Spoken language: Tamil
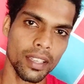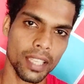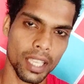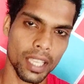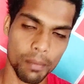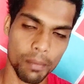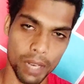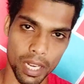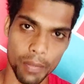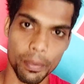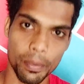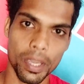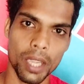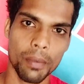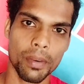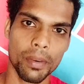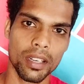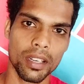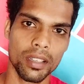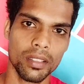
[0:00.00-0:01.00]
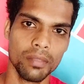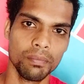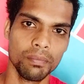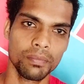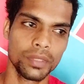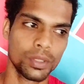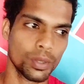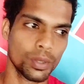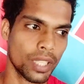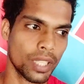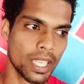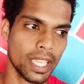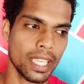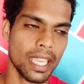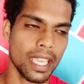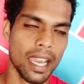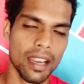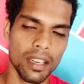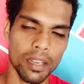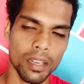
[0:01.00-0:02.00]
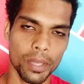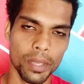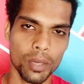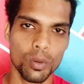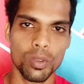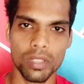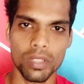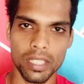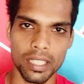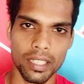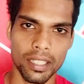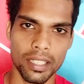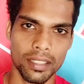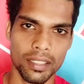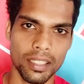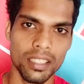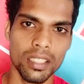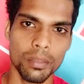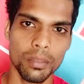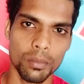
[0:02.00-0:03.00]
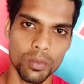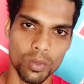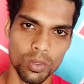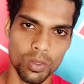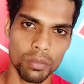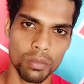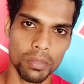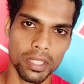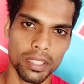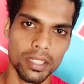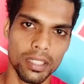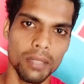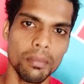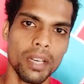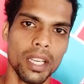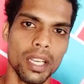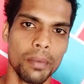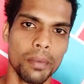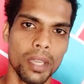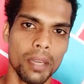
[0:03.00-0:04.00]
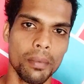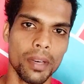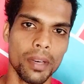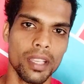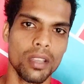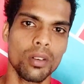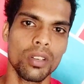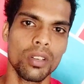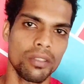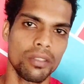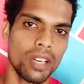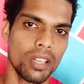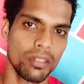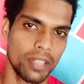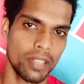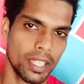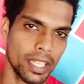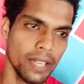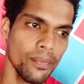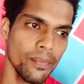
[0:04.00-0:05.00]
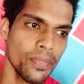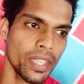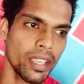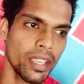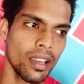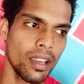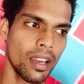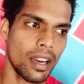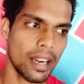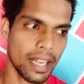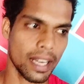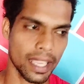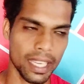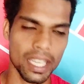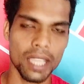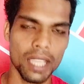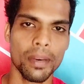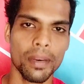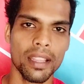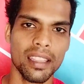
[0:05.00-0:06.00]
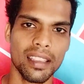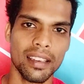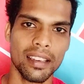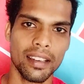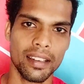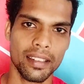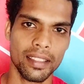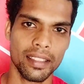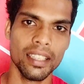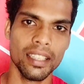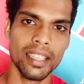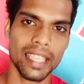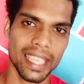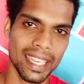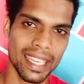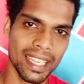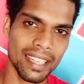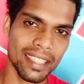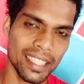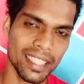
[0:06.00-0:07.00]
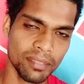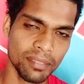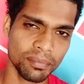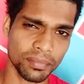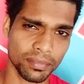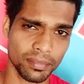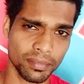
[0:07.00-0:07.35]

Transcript: நீங்கள் மணி பே பண்ணணும் ஸோ நீங்கள் யார்கிட்ட போய் கொடுத்தீங்களா இருந்தாலும் இந்த மூணும் வந்துட்டு மணி பே பண்ணி தான் உங்கள்கிட்ட வாங்குவாங்க ஆனால் என்னையே பார்த்தீங்களா இருந்தால் நீங்கள் எனக்கிட்ட